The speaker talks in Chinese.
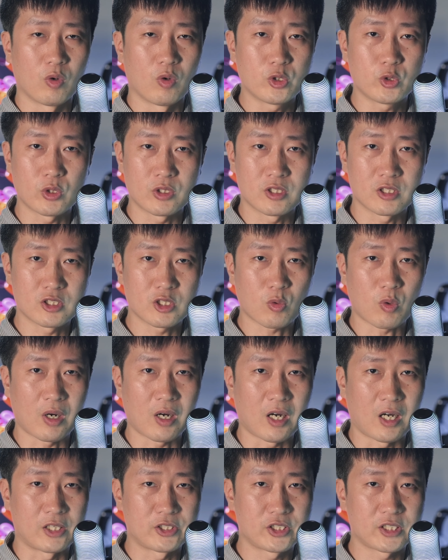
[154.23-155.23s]
我选择这
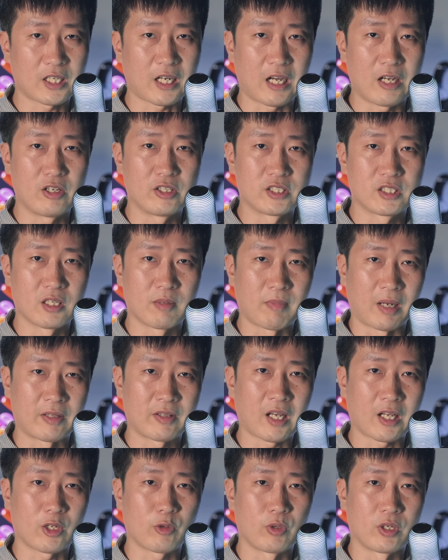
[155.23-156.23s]
款耳机还有一个蛮
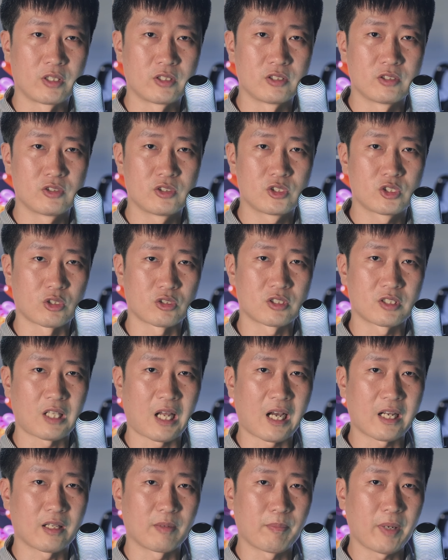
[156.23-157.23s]
大的原因，就是
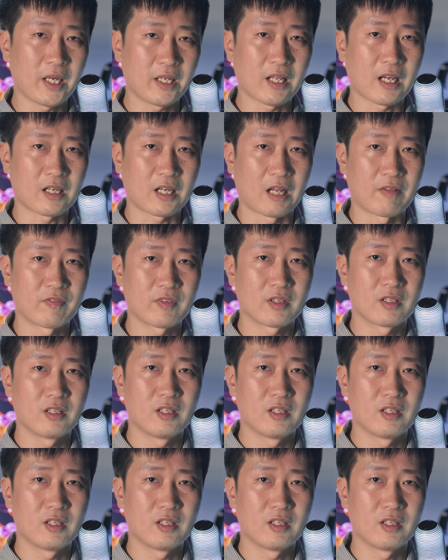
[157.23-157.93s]
它的佩戴感。